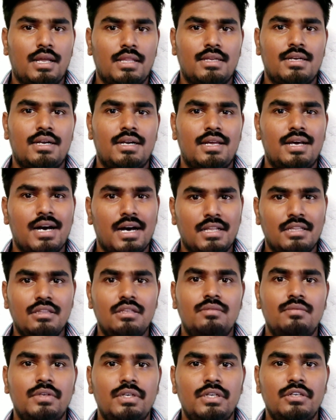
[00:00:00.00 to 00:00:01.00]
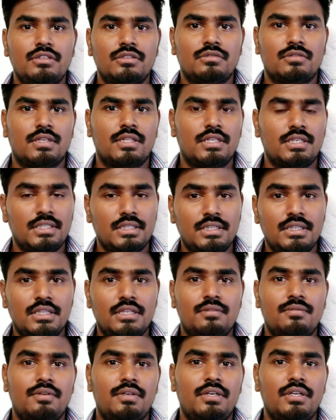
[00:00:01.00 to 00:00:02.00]
அதனால் அந்த வீடியோஸ் வந்து
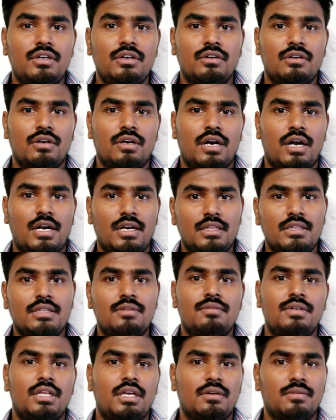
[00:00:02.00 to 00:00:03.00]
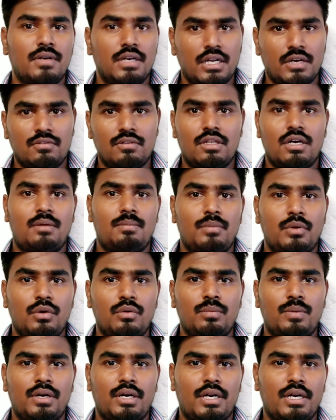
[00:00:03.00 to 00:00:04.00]
இந்த வீடியோவுக்கு அடுத்த வீடியோவாக நான் வந்து
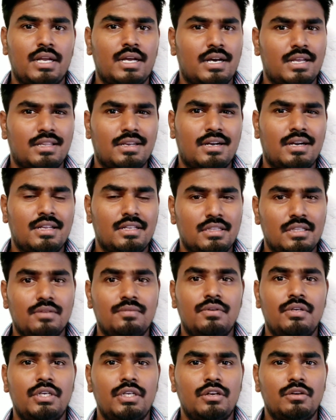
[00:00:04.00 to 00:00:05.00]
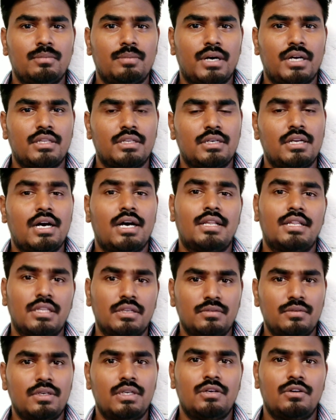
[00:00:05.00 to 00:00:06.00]
அப்லோட் பண்ணுறேன் அதனால் இந்த வீடியோ பார்த்துட்டு
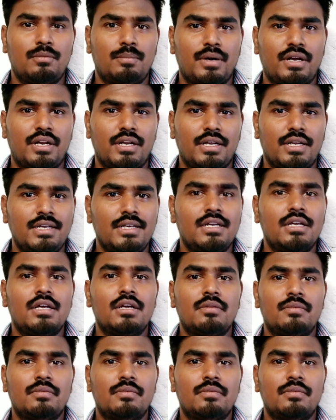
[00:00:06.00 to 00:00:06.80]
அந்த வீடியோவை பாருங்கள்